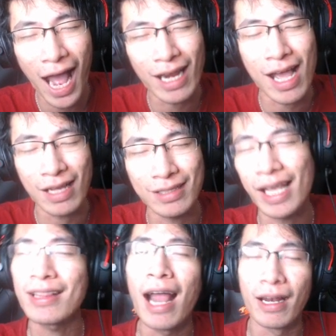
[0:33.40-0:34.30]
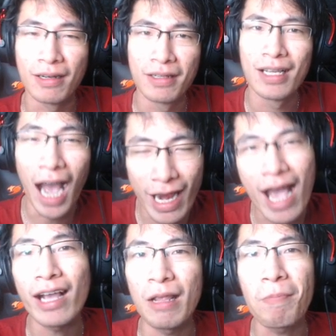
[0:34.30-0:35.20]
anak setan,
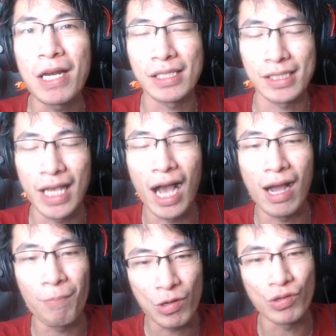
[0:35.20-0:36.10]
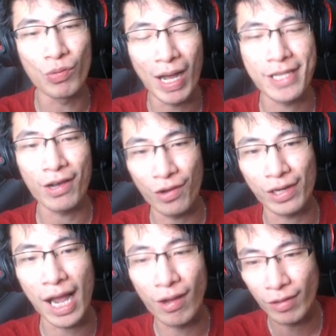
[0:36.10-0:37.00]
anak iblis yang ngebunuh banyak
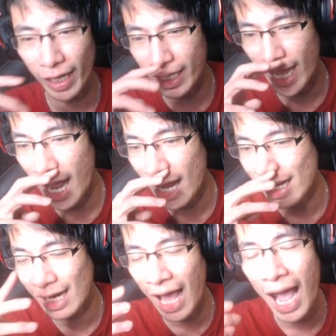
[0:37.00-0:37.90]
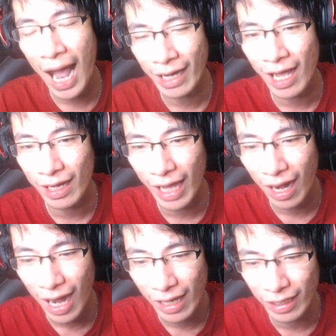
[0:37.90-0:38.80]
orang. Oke, okay, dia adalah anak
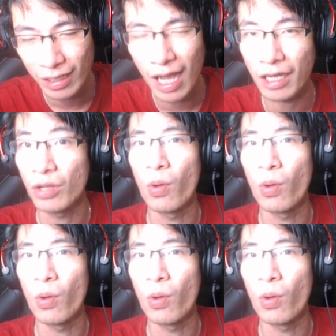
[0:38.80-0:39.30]
yang lahir dari